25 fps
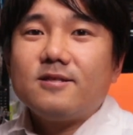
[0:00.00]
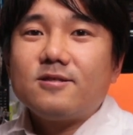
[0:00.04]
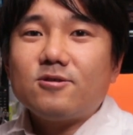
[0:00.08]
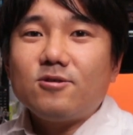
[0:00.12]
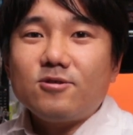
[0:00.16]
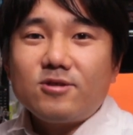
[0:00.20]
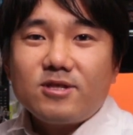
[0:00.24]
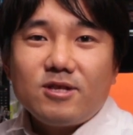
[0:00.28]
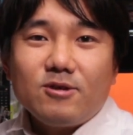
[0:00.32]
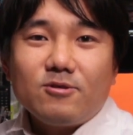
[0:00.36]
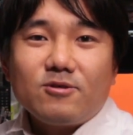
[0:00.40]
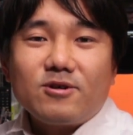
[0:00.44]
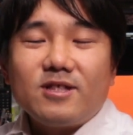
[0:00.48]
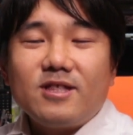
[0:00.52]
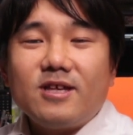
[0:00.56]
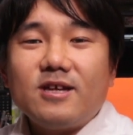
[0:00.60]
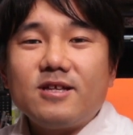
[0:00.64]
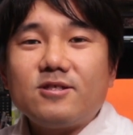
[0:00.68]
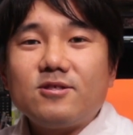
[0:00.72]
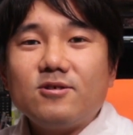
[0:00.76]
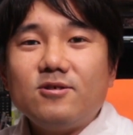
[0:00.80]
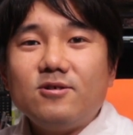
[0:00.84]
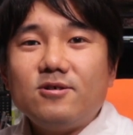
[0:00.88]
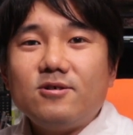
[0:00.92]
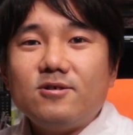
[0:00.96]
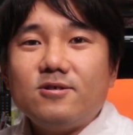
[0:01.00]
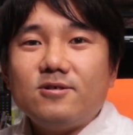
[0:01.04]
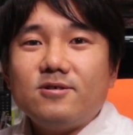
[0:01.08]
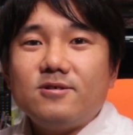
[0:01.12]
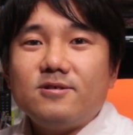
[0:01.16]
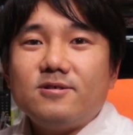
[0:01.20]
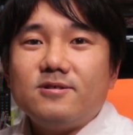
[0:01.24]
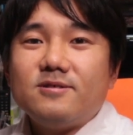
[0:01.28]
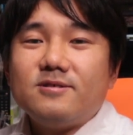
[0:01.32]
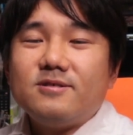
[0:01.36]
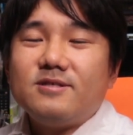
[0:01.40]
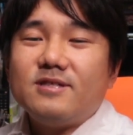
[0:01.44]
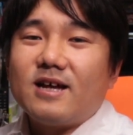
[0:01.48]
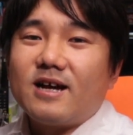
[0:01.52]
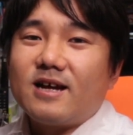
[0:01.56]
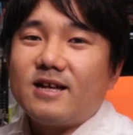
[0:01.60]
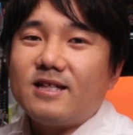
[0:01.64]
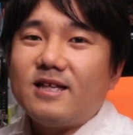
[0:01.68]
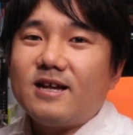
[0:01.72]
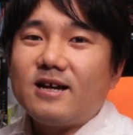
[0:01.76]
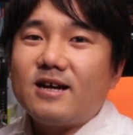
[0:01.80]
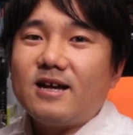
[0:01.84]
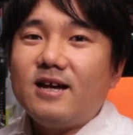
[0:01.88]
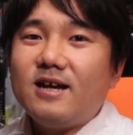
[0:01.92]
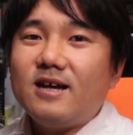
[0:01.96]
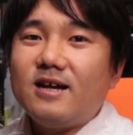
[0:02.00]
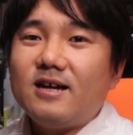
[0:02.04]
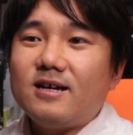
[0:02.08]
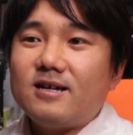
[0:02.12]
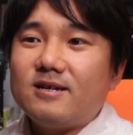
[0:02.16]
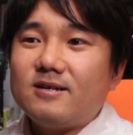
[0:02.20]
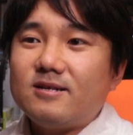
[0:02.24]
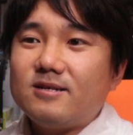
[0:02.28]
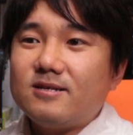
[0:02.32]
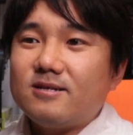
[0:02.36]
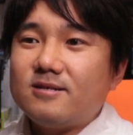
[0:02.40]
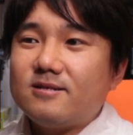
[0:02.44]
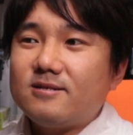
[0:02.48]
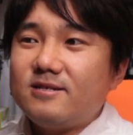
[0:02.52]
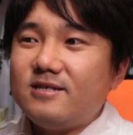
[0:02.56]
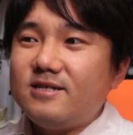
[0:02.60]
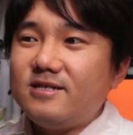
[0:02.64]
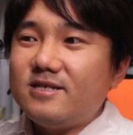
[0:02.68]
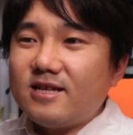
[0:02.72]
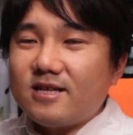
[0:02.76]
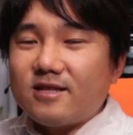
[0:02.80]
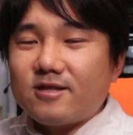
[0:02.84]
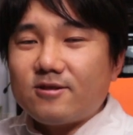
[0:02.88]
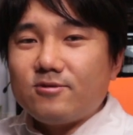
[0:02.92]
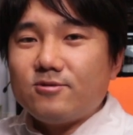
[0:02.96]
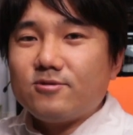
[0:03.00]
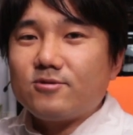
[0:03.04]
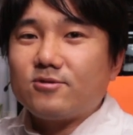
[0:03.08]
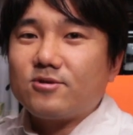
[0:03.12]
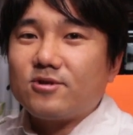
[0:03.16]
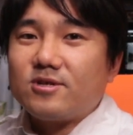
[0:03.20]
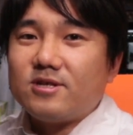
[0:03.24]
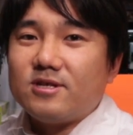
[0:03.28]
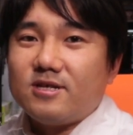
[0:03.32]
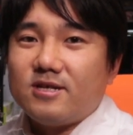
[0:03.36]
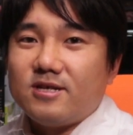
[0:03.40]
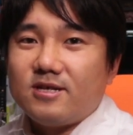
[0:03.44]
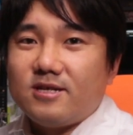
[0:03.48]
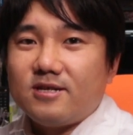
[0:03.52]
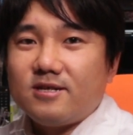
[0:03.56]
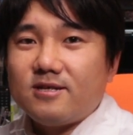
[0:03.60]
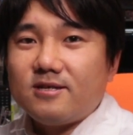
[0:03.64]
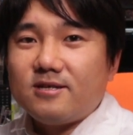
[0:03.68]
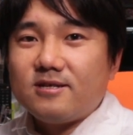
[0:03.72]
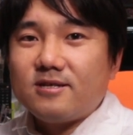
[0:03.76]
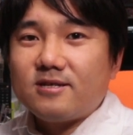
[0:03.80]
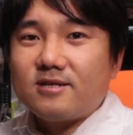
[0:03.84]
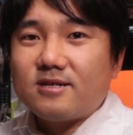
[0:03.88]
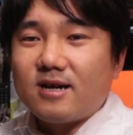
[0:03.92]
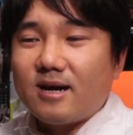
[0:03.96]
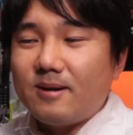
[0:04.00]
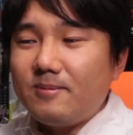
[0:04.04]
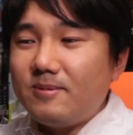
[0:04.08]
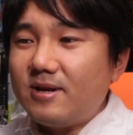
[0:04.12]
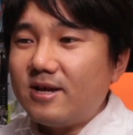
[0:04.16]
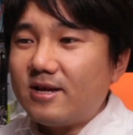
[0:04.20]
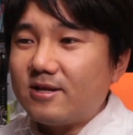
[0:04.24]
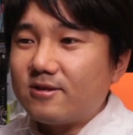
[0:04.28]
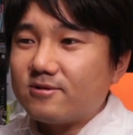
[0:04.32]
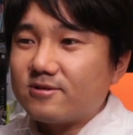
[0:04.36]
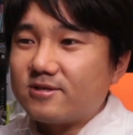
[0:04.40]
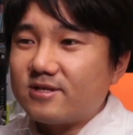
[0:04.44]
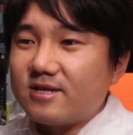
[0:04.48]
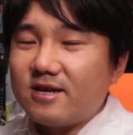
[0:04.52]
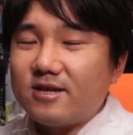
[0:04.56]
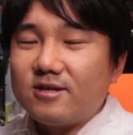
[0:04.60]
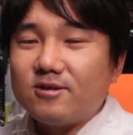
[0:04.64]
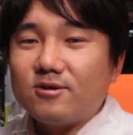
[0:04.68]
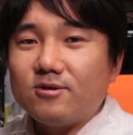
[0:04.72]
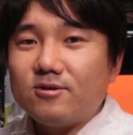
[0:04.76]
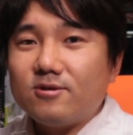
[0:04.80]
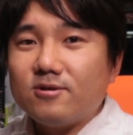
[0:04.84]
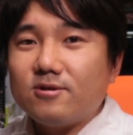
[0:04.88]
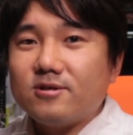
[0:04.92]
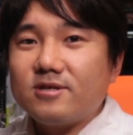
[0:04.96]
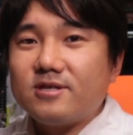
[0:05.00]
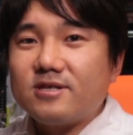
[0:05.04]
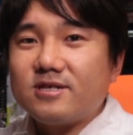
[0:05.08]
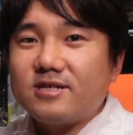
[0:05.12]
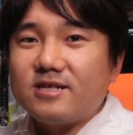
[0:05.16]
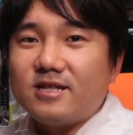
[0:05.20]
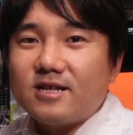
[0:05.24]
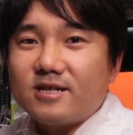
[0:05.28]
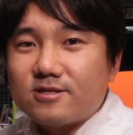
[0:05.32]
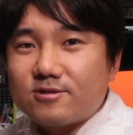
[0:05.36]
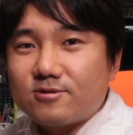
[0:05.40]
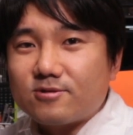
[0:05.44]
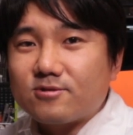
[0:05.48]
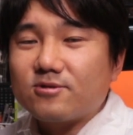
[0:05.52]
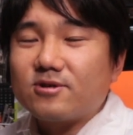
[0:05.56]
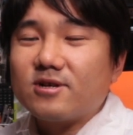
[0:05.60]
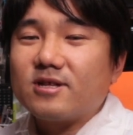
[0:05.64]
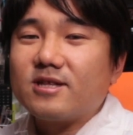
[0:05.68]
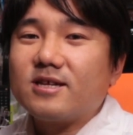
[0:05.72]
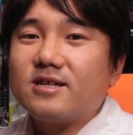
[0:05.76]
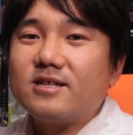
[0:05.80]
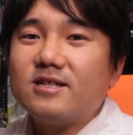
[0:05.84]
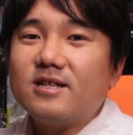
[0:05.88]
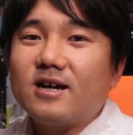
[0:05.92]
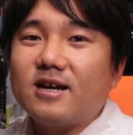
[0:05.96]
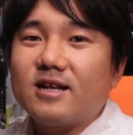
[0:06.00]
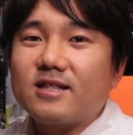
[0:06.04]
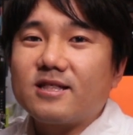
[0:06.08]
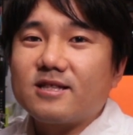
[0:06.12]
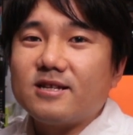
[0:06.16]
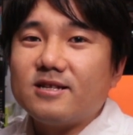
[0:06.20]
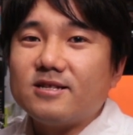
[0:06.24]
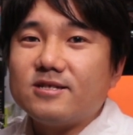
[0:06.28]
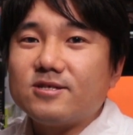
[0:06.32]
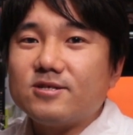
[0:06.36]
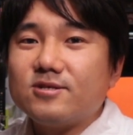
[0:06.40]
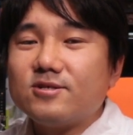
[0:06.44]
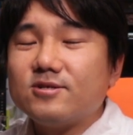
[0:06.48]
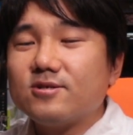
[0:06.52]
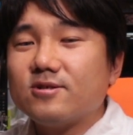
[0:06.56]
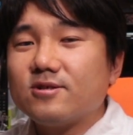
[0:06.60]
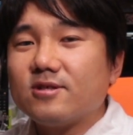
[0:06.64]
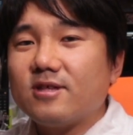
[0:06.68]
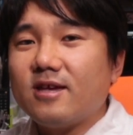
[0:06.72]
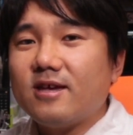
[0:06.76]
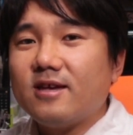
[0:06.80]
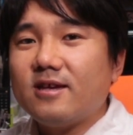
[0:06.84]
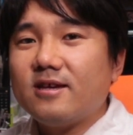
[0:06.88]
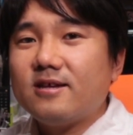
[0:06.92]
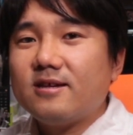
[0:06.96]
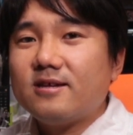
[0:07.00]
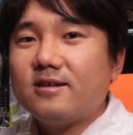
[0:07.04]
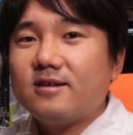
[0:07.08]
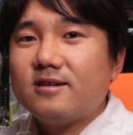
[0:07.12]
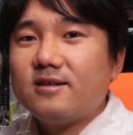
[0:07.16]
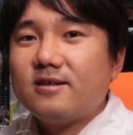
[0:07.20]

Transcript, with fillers: 撮っておかないとなかなかいざという時にカメラの性能を引き出すことができなかったりするので、